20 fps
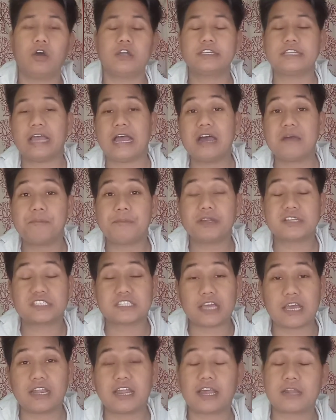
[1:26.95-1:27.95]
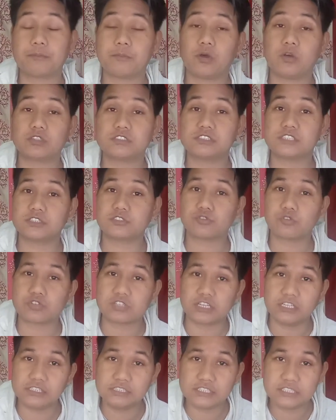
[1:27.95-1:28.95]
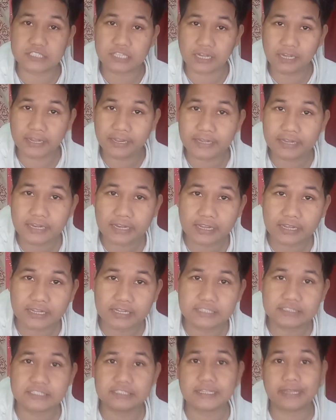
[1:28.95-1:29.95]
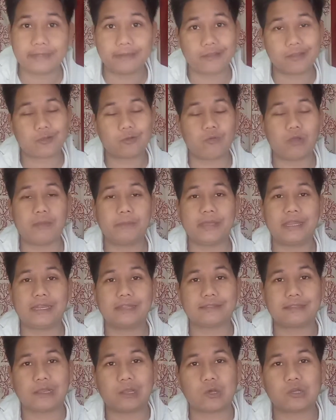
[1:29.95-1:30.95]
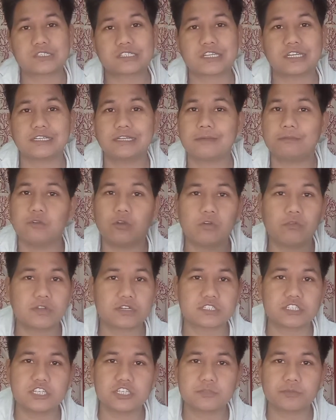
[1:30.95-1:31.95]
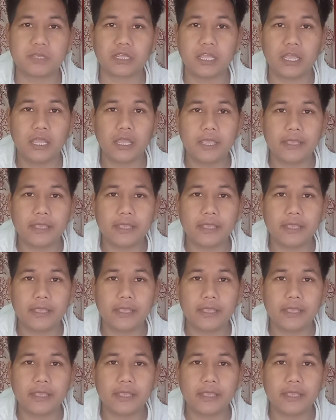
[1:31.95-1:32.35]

और यहाँ पर सालार बहुत से सोच हिंदी से लेने लग गई थी देन अक्वामैन एंड द लॉस्ट किंगडम ओवरसीज में